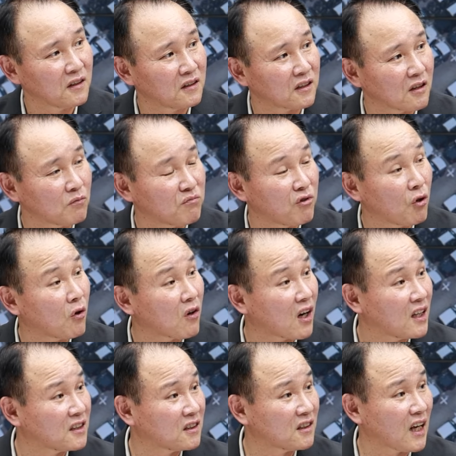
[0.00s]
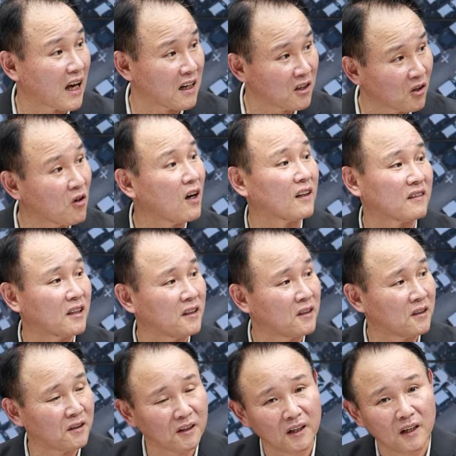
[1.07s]
일단은 물러나지는 않을 것
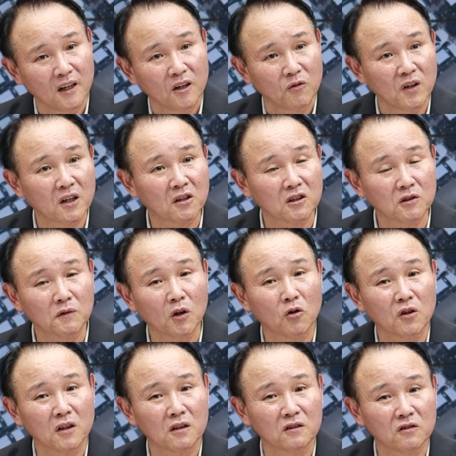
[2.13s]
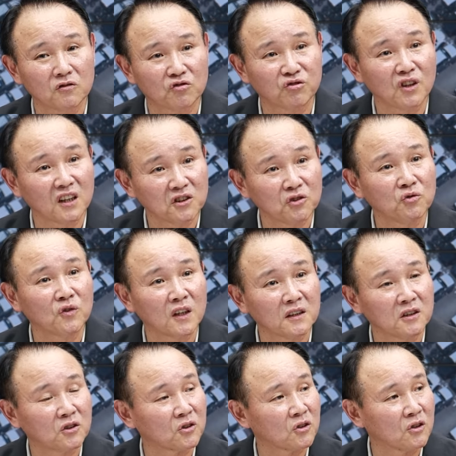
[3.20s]
같아요. 음. 왜 그러냐면 거기에는 두 가지 이유가
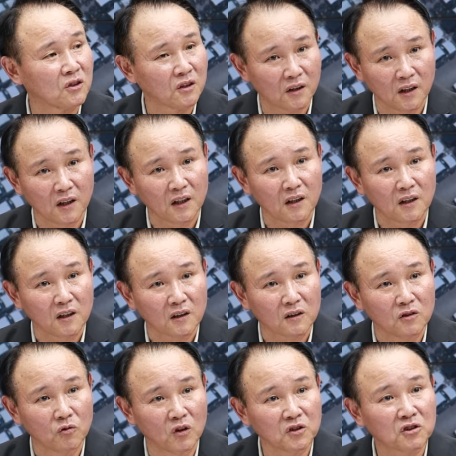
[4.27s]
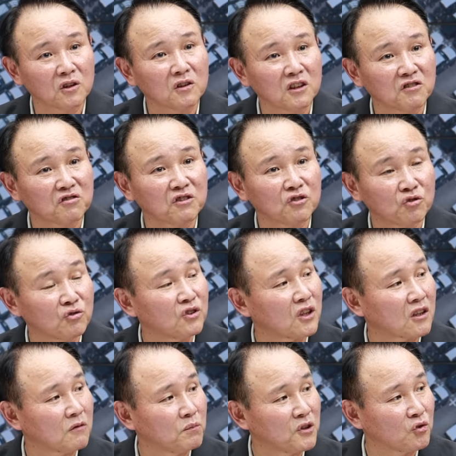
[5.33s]
있죠. 그 원천 기술을
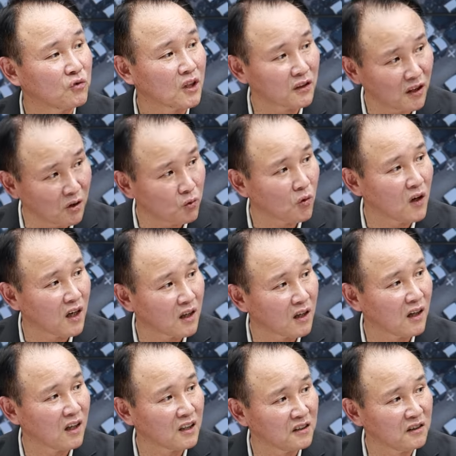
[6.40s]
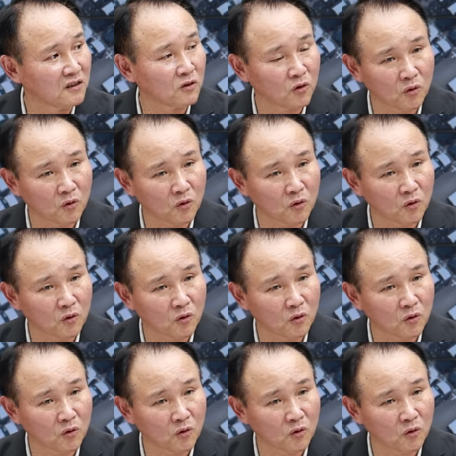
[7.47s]
중시하는 미국의 태도가 하나가 있는